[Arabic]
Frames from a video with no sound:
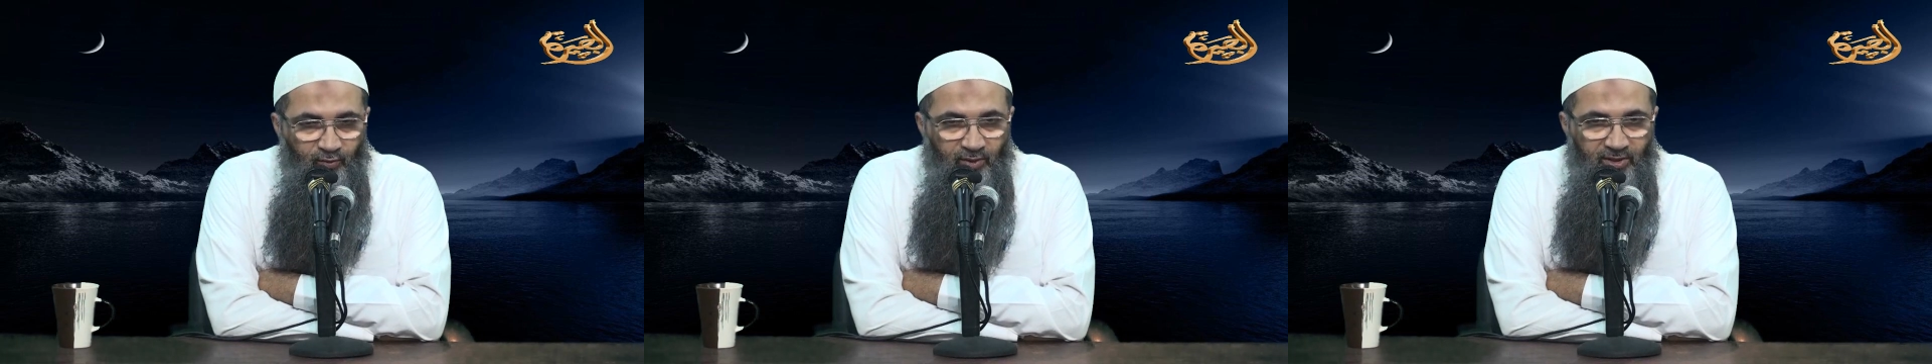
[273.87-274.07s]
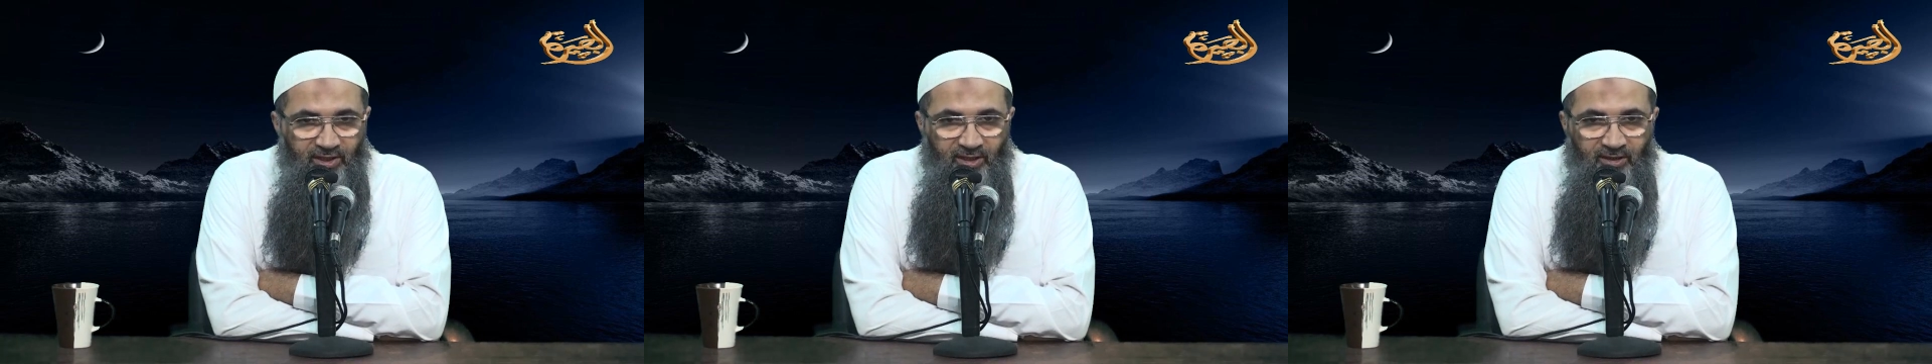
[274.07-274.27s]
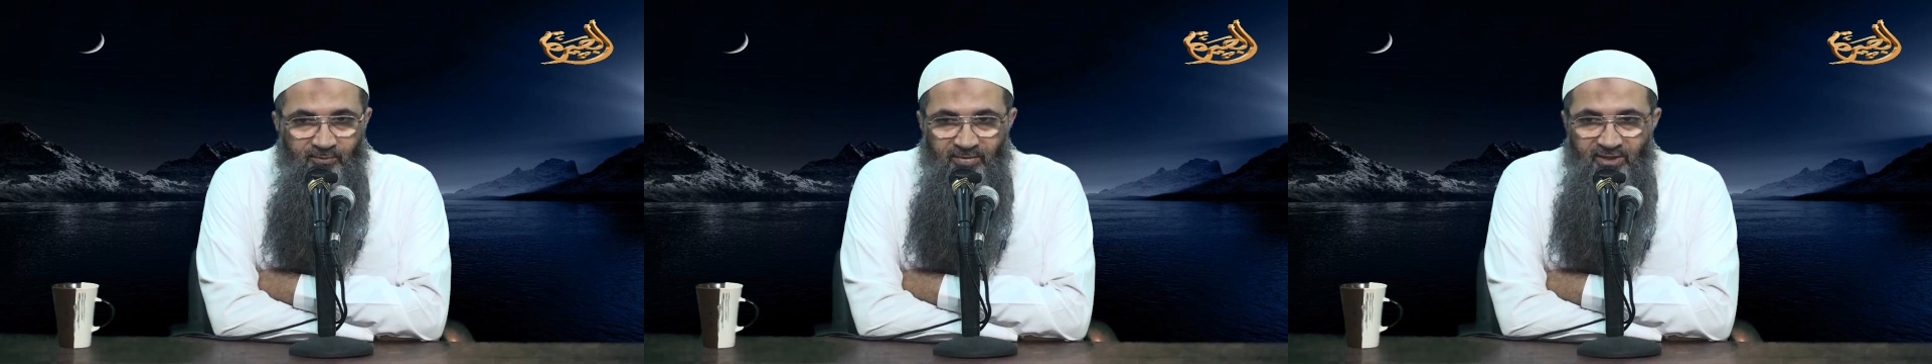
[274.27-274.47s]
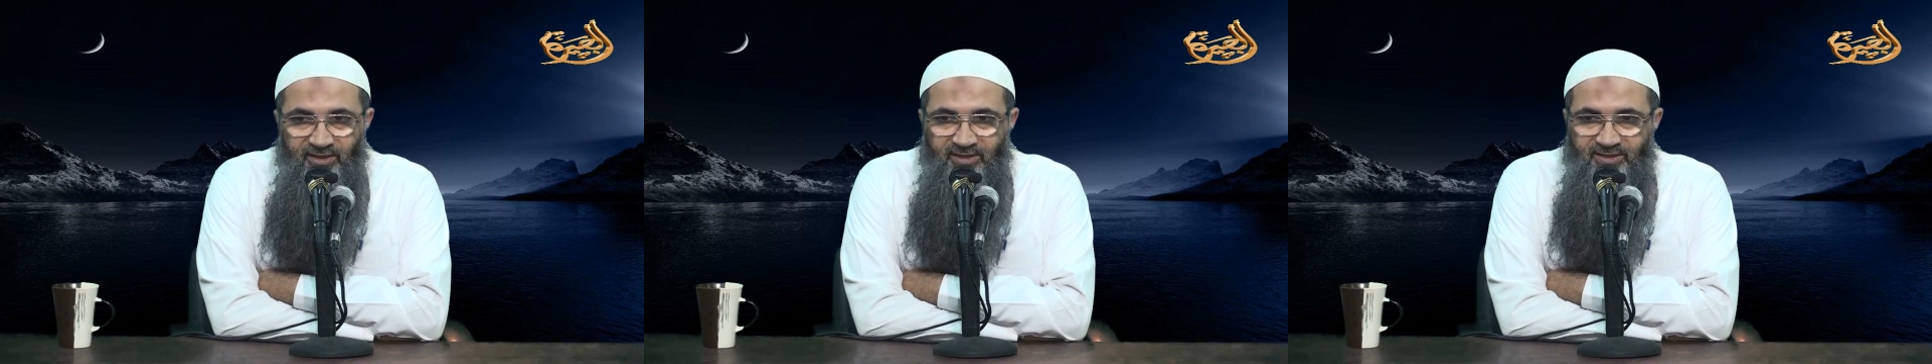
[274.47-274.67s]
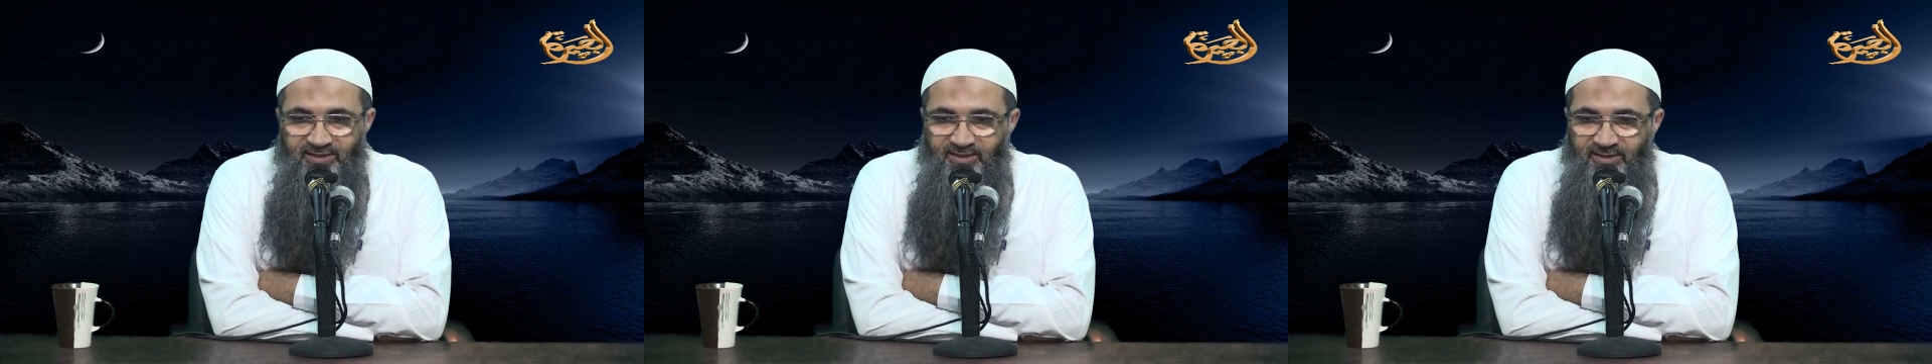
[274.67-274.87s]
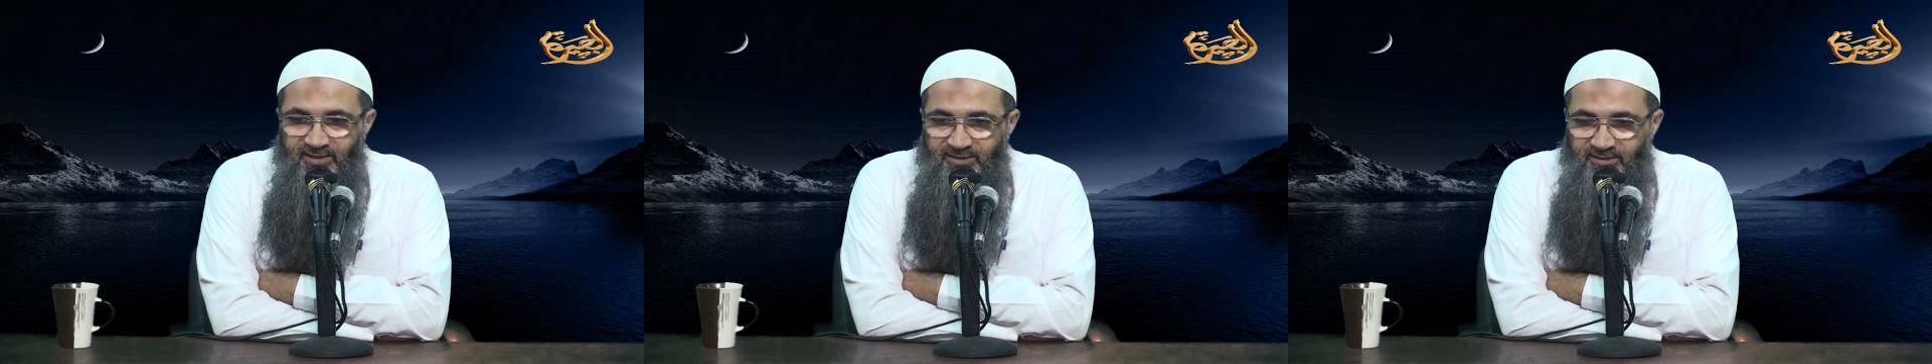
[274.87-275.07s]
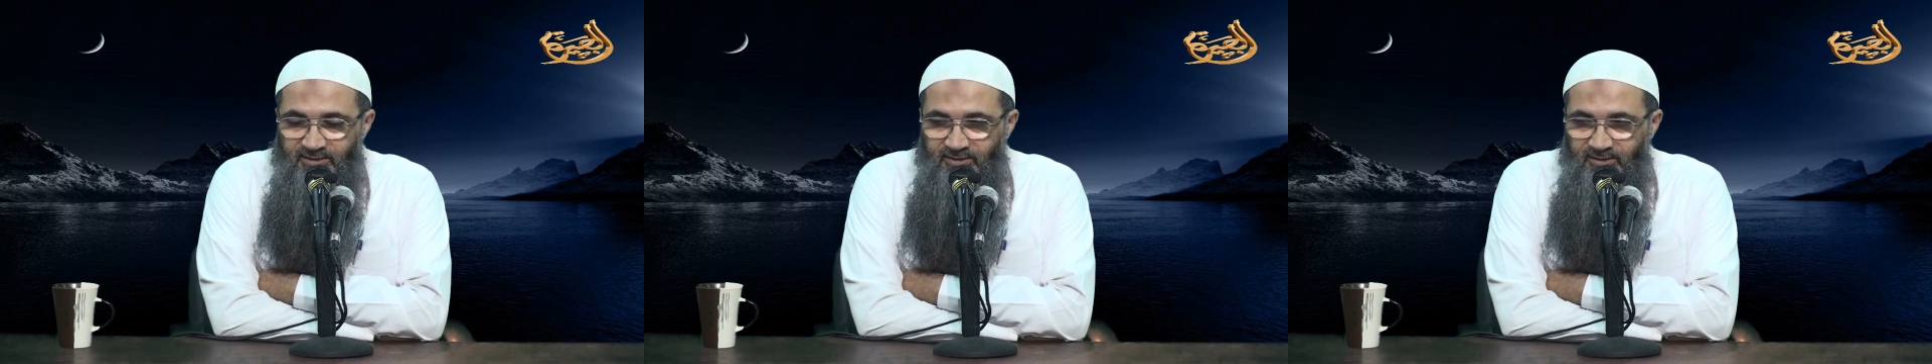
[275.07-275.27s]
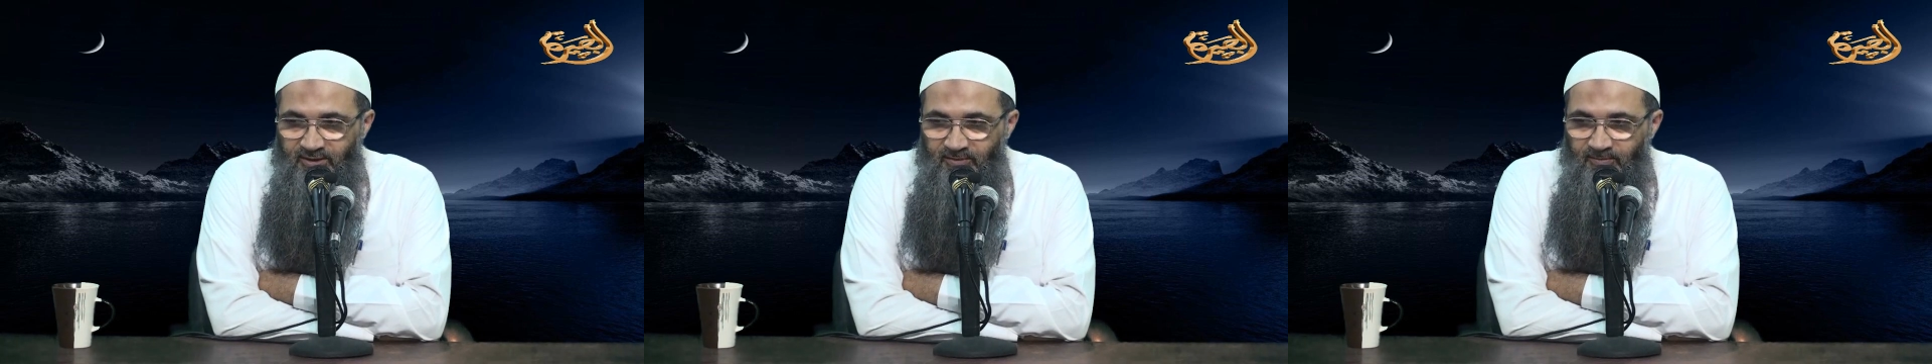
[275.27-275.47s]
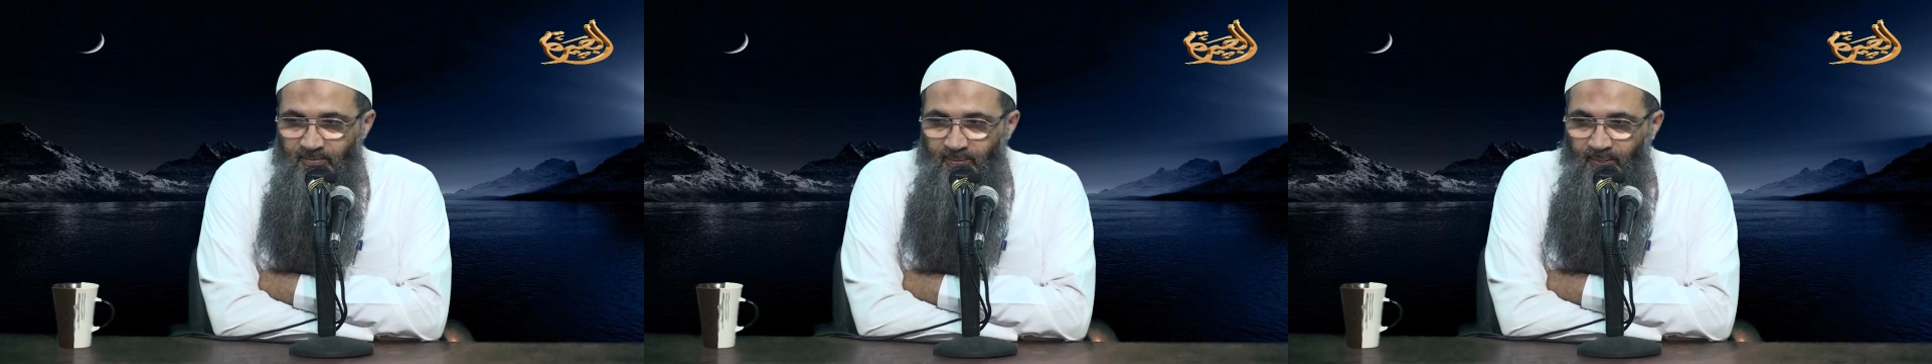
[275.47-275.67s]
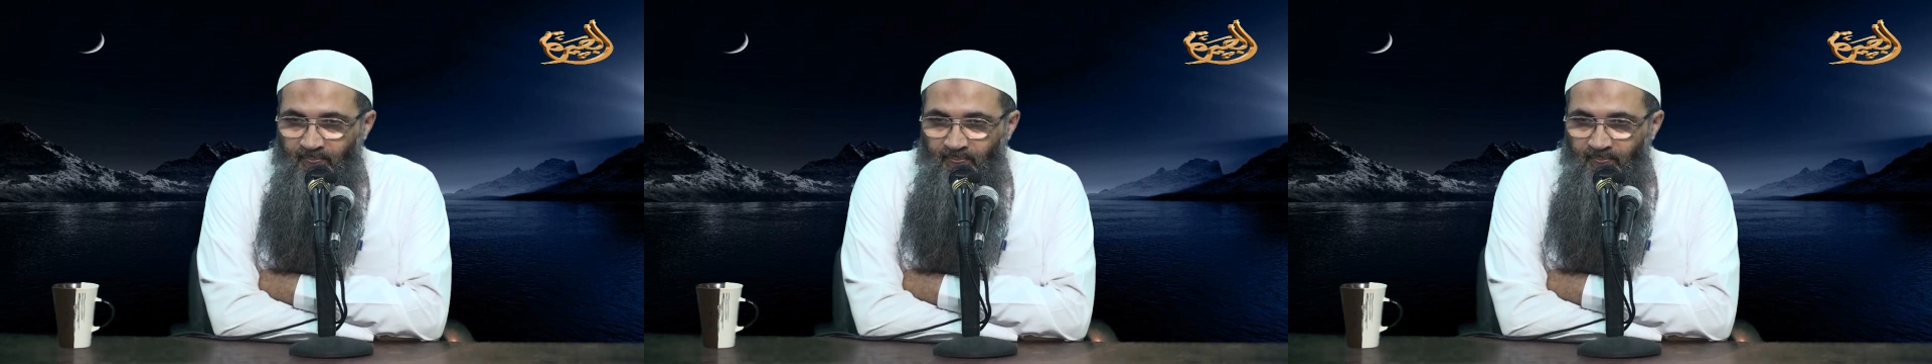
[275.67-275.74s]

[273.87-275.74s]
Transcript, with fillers: والأعمال السياسية